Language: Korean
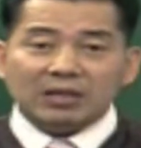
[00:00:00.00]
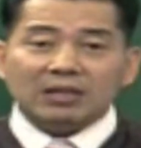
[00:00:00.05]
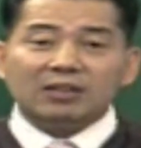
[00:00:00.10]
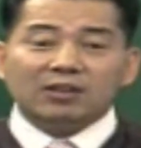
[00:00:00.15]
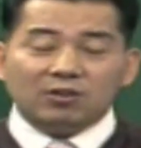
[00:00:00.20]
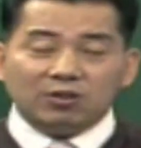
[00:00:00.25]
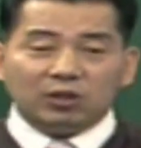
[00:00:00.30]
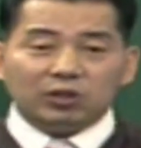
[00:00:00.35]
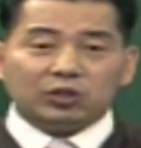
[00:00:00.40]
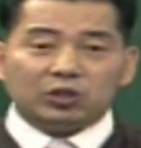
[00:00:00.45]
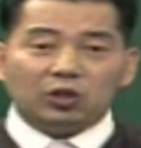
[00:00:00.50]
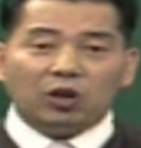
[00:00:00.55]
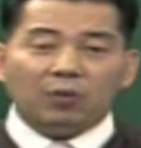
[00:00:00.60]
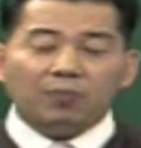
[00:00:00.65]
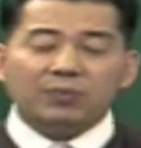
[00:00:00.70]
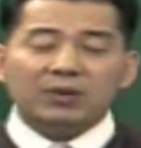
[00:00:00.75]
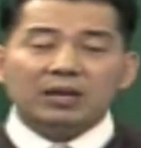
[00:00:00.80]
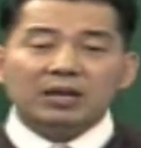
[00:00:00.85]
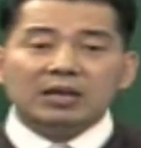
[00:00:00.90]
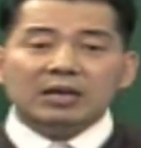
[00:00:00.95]
그런
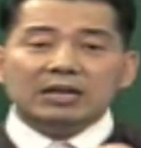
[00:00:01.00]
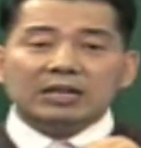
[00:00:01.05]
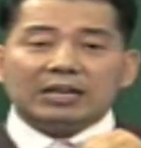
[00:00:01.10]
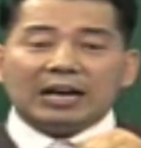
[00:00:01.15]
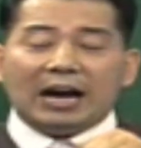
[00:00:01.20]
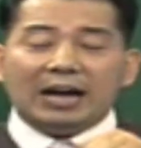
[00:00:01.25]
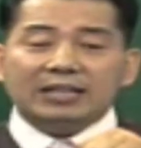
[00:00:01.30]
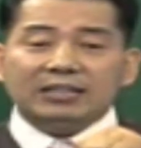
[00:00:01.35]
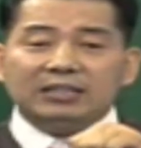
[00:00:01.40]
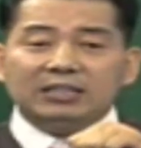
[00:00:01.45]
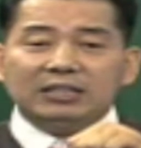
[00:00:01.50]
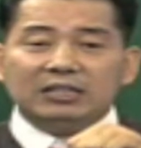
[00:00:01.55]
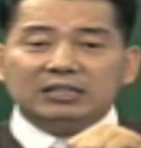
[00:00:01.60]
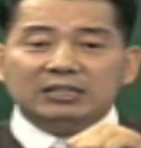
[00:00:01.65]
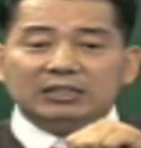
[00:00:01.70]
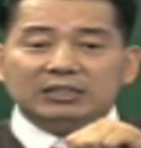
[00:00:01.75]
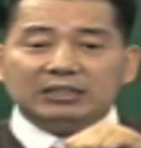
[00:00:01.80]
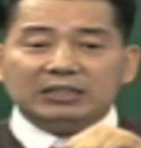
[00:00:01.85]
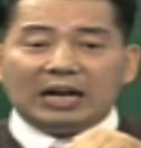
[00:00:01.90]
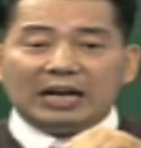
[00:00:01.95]
것처럼
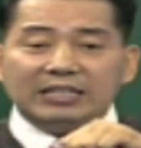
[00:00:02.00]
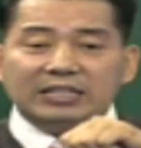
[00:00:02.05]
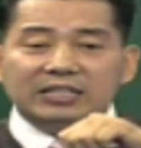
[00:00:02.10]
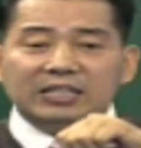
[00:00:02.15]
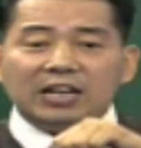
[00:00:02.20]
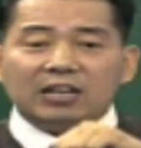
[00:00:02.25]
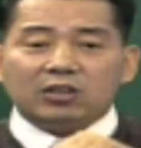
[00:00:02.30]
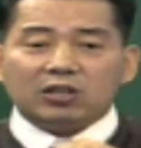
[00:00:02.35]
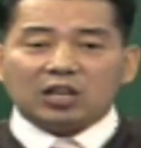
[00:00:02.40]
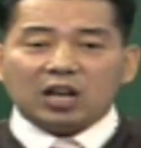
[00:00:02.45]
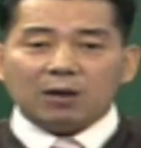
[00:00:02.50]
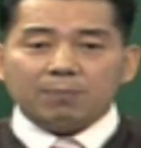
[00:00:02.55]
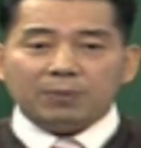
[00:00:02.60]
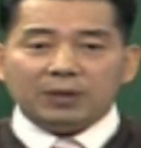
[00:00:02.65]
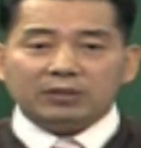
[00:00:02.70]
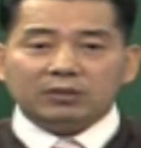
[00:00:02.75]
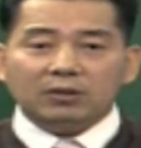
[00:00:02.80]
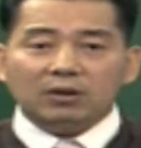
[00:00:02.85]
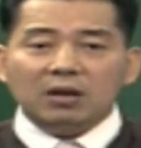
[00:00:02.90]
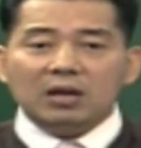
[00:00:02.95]
간지를 간지가
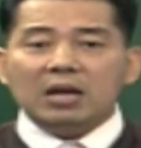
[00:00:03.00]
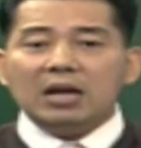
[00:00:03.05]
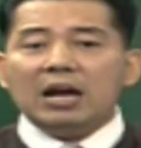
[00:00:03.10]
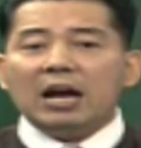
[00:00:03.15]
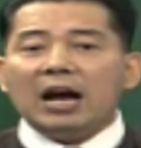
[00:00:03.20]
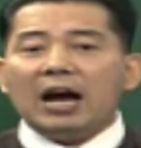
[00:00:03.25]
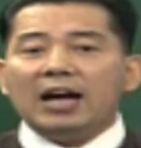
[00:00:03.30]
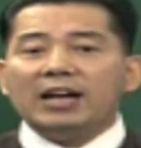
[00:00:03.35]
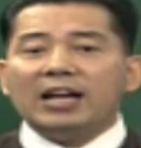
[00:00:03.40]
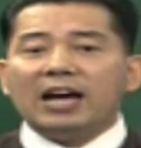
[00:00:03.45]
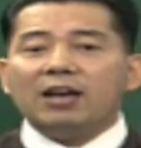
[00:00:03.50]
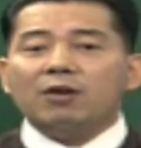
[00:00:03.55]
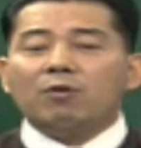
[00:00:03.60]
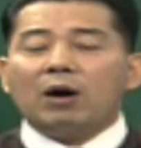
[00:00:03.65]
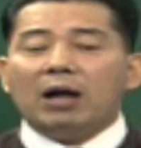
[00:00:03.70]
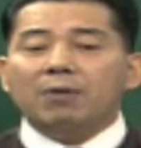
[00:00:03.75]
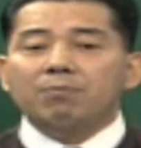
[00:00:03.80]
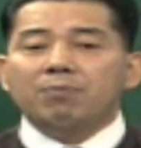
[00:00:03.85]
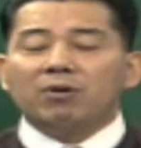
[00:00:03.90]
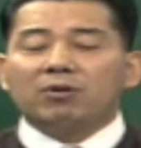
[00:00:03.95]
결합해서 하나의
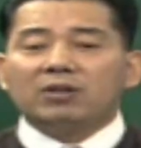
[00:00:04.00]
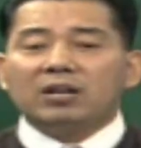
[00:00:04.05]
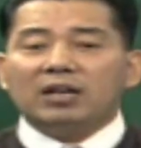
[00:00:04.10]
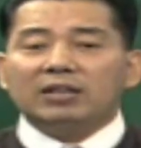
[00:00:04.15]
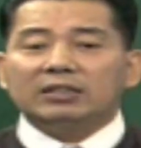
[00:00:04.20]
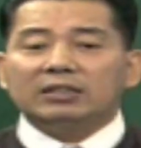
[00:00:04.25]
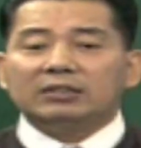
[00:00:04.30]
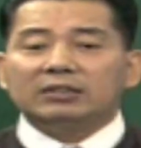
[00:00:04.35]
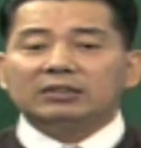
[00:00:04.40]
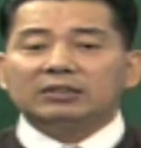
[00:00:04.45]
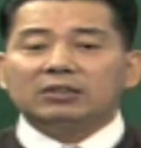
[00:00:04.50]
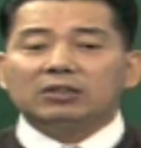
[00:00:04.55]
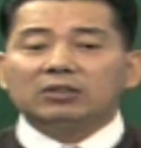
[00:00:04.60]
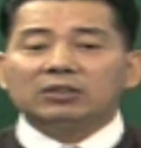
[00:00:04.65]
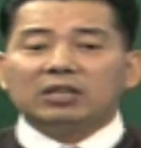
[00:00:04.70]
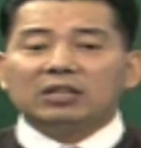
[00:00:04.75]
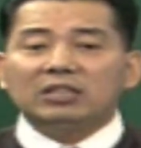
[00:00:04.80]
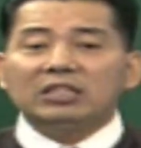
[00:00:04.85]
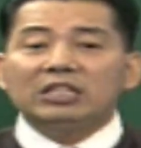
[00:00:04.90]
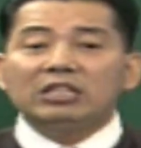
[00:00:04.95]
완벽한 그
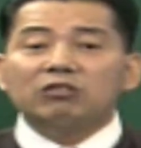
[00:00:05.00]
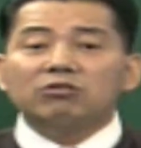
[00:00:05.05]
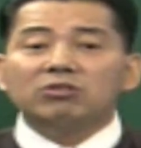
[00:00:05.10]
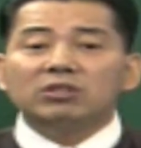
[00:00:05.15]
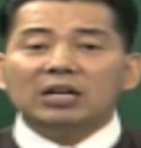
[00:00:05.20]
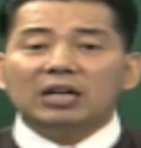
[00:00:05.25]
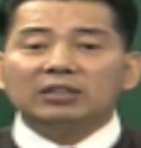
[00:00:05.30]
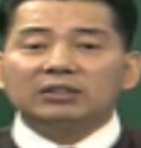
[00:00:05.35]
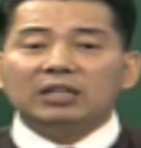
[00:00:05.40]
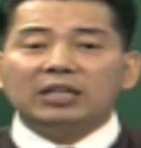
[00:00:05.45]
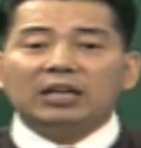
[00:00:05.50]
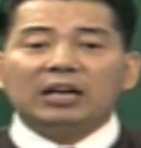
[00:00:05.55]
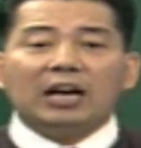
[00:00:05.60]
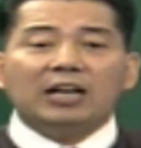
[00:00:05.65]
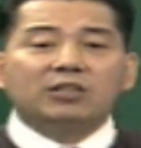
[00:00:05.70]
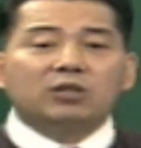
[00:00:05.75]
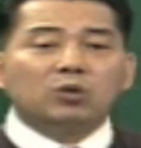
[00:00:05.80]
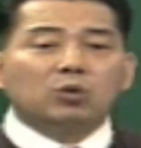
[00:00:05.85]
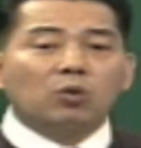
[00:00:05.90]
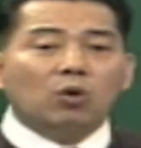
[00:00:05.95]
형태를 이룬 상태에
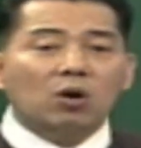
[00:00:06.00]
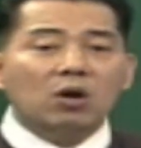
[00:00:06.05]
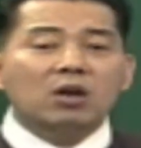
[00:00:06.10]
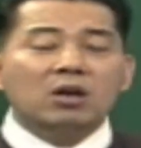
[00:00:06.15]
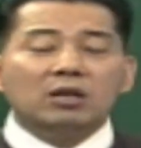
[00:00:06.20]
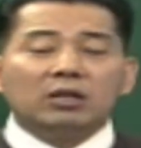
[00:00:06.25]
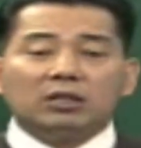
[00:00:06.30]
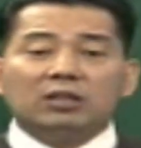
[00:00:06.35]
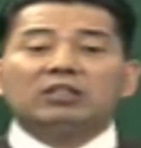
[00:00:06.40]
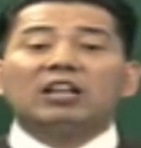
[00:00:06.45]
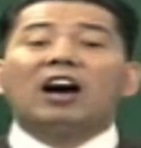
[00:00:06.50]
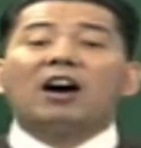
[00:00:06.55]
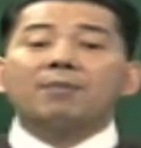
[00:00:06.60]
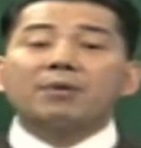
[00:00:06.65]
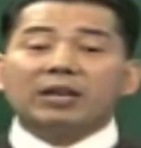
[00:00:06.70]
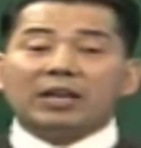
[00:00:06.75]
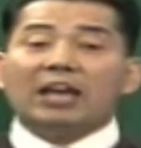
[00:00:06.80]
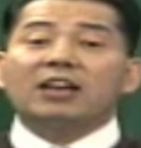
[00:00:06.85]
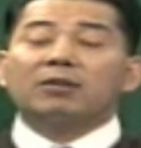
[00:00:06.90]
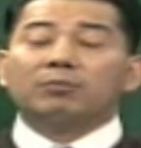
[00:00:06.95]
가지고 그
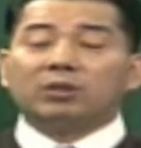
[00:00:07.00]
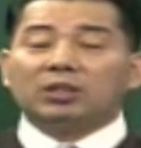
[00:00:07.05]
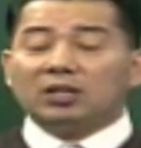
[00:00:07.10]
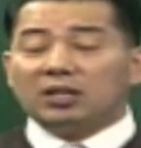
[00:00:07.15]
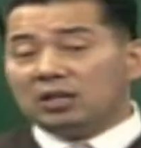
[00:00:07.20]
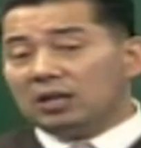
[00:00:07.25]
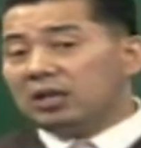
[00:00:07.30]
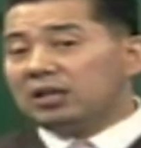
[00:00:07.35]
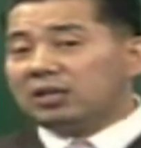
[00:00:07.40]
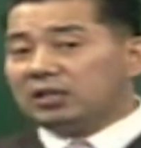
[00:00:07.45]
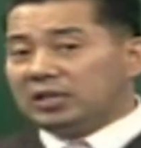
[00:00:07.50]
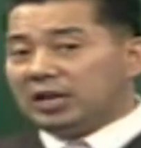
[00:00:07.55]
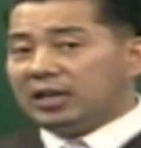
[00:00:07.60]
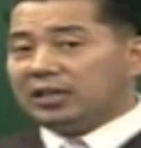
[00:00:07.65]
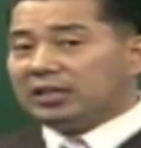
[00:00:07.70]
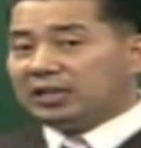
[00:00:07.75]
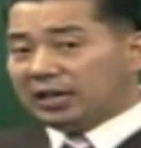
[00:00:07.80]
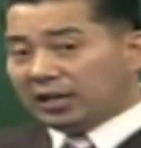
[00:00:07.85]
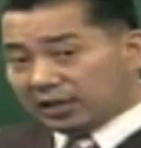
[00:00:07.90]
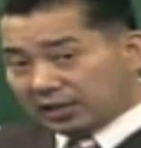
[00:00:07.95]
다음의 개념들을
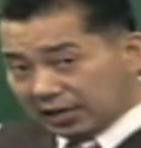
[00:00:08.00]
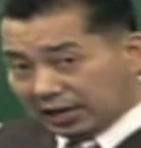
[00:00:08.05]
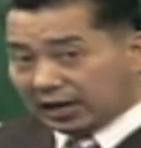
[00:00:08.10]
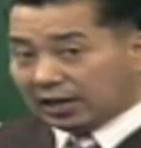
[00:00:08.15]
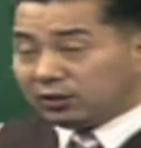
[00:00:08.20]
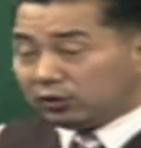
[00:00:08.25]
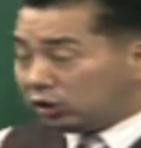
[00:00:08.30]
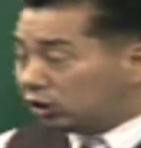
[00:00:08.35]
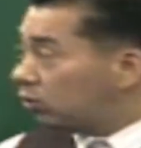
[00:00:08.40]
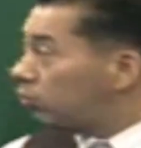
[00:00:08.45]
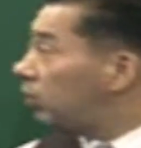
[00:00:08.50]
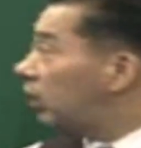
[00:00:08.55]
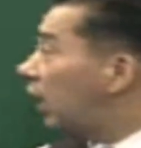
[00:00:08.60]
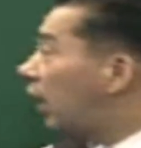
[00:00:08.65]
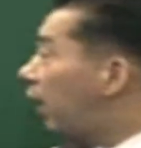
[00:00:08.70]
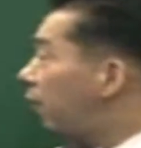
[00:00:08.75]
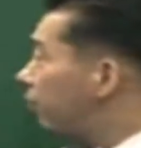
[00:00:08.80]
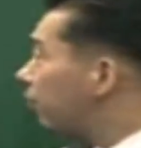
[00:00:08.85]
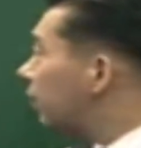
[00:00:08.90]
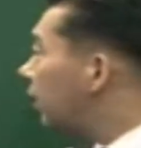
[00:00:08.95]
얘기해 나가는
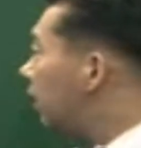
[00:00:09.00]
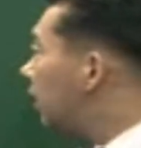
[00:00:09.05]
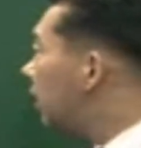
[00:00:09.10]
것입니다.